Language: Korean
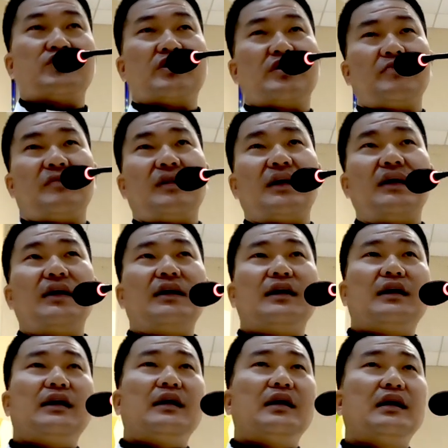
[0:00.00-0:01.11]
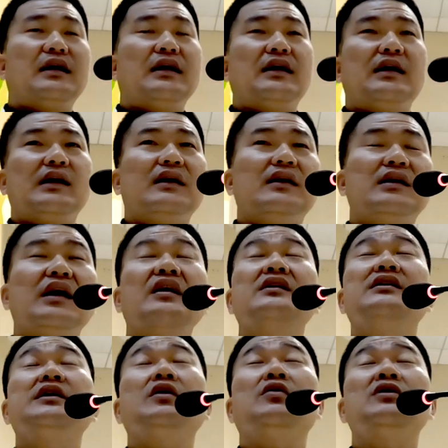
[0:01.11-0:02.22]
줘야 됩니다. 이게
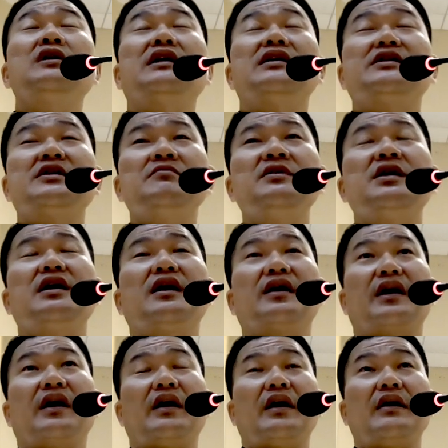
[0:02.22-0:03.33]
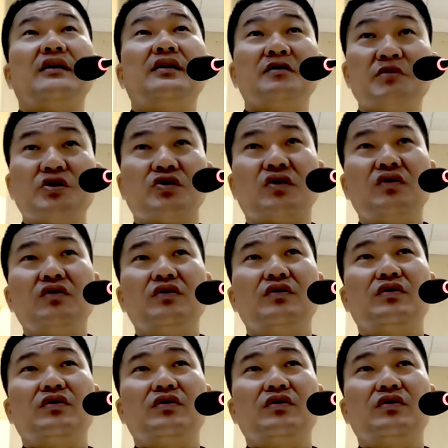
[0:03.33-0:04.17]
흔히 오늘날 심리학의 흐름이죠.